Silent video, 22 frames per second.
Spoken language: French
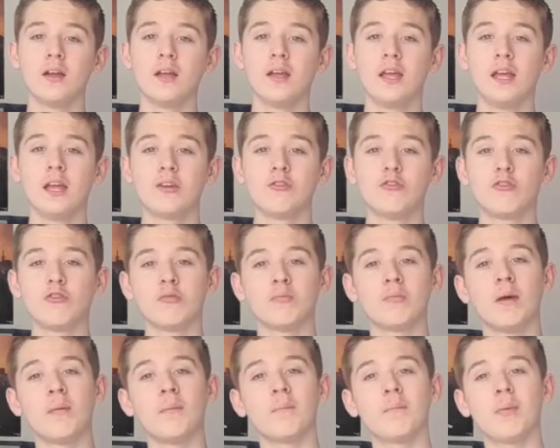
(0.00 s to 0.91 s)
et que je suis
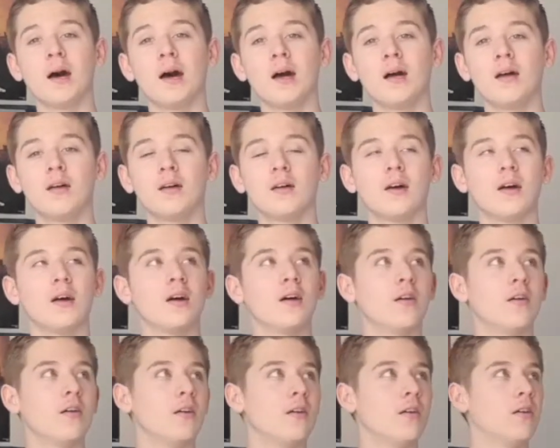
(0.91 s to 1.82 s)
même pas,
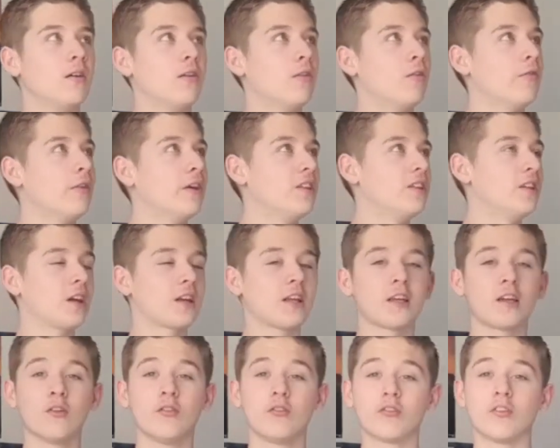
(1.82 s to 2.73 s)
euh, on va dire,
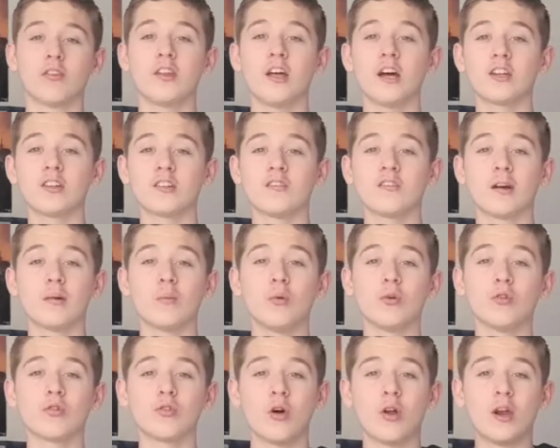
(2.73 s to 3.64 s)
quelqu'un de standard, c'est
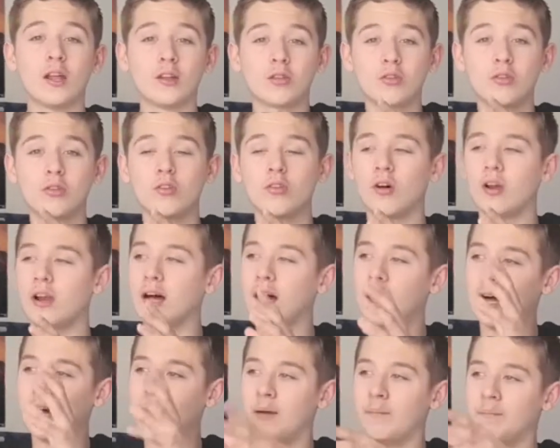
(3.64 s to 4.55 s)
vraiment dans la, dans
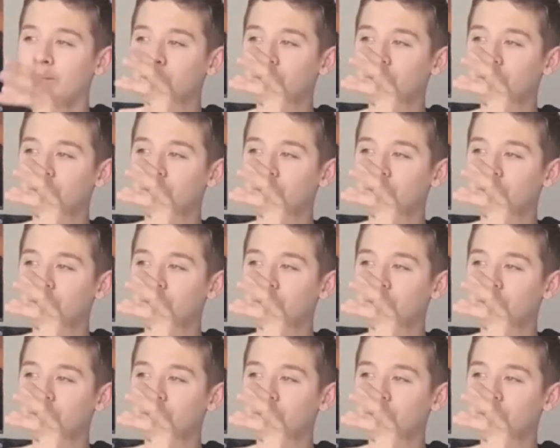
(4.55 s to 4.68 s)
la.